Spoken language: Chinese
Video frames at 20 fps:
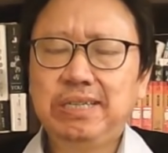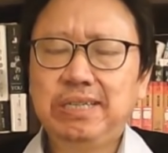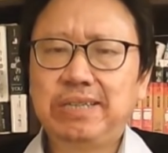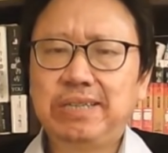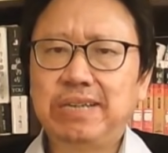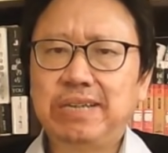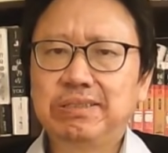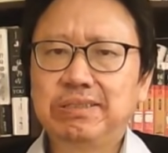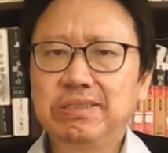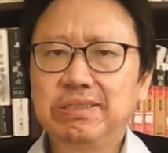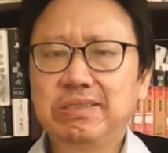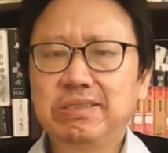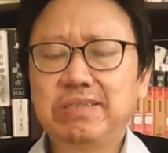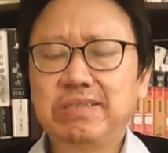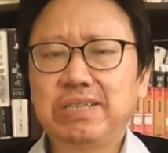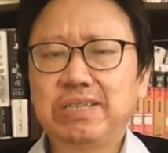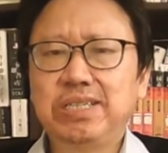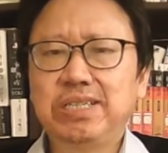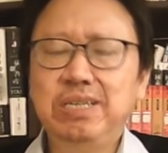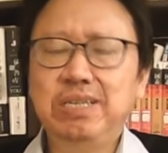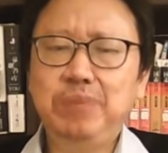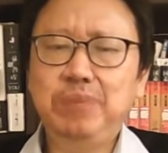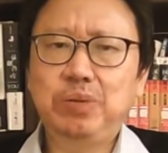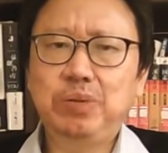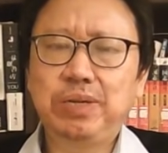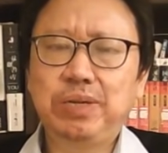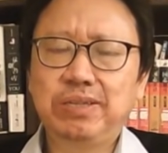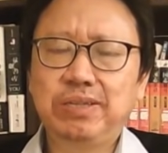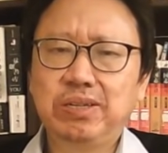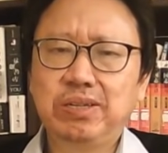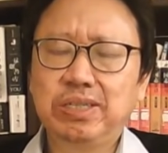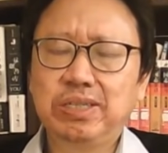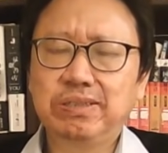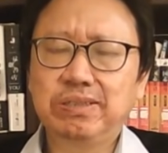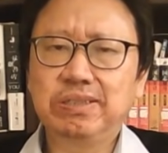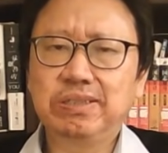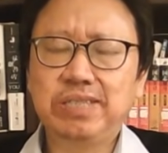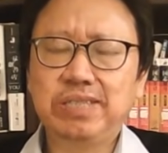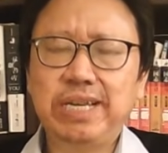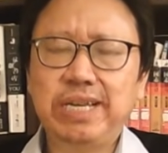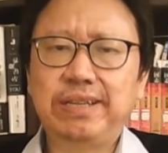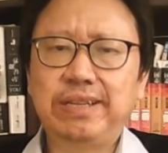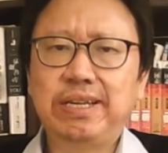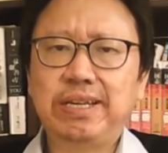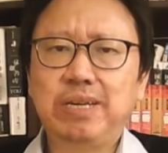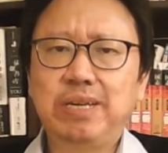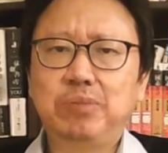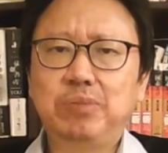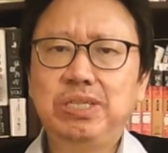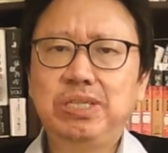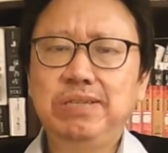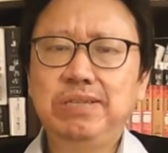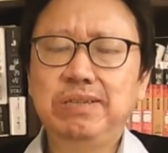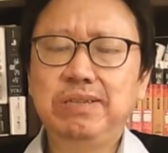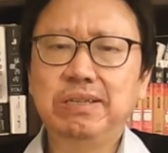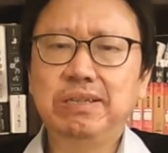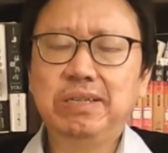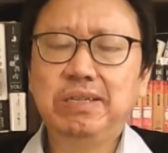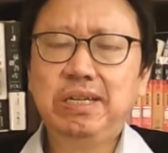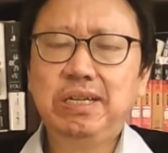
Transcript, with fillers: 但事实上，习近平对赵克志显然也不信任。